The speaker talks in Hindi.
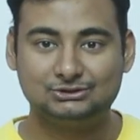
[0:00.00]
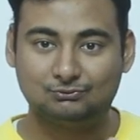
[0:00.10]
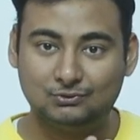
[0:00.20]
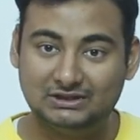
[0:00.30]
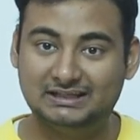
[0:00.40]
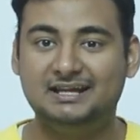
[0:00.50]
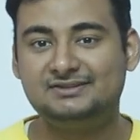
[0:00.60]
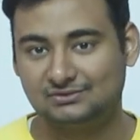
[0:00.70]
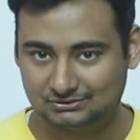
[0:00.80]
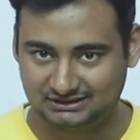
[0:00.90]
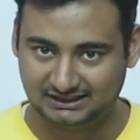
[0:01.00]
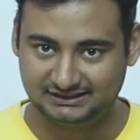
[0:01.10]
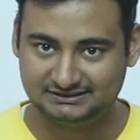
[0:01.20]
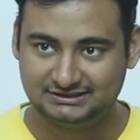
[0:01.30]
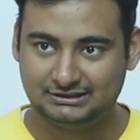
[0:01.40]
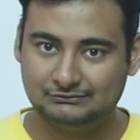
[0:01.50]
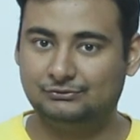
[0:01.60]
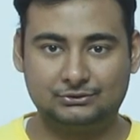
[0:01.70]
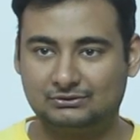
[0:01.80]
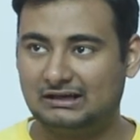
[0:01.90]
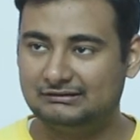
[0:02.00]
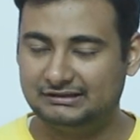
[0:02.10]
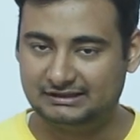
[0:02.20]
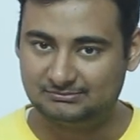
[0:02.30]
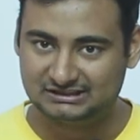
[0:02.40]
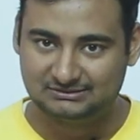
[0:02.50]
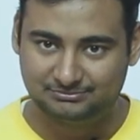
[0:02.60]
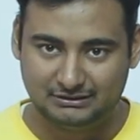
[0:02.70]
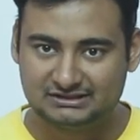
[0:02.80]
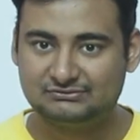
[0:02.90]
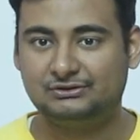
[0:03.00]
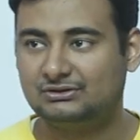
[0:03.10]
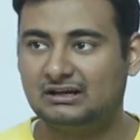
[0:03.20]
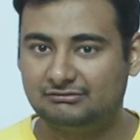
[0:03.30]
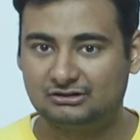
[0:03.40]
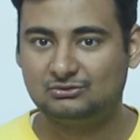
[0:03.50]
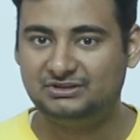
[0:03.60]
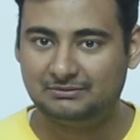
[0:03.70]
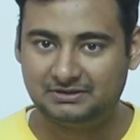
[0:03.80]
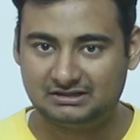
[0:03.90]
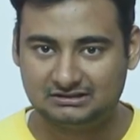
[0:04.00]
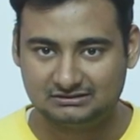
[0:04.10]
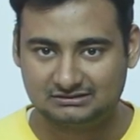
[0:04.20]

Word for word: तो वो लेंस होता है फोटोग्राफ एक मतलब बेस्ट फोटोग्राफर को भी आप एक